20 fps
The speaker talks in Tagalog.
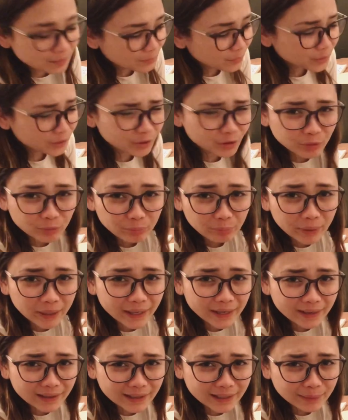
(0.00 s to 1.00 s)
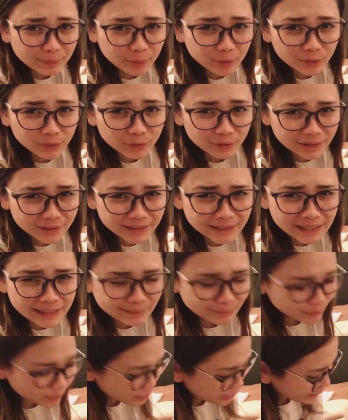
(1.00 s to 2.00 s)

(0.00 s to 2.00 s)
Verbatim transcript: Buti kong pera eh, puro resibo eh.